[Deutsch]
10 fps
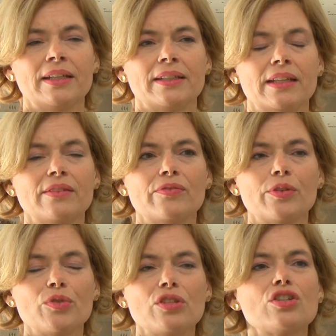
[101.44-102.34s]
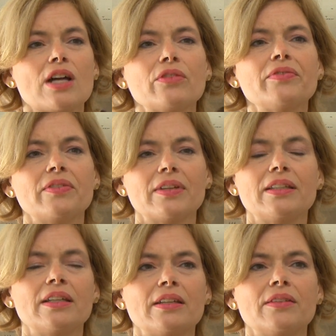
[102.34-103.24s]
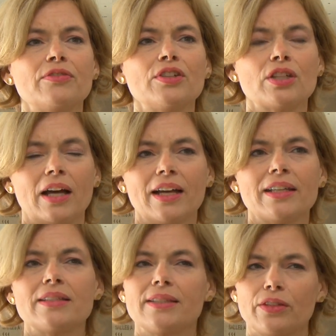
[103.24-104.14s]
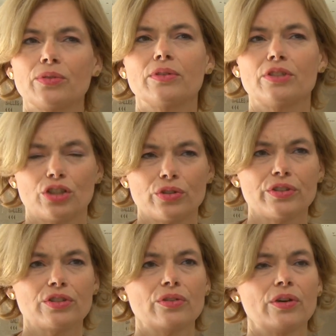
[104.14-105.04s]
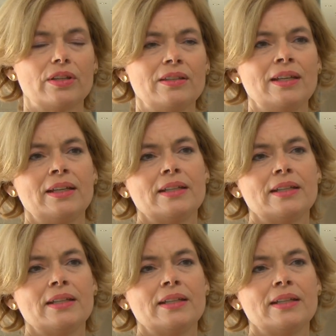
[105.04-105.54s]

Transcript: Denn wir müssen schauen, wie wir die Fischerei, den Sektor unterstützen können,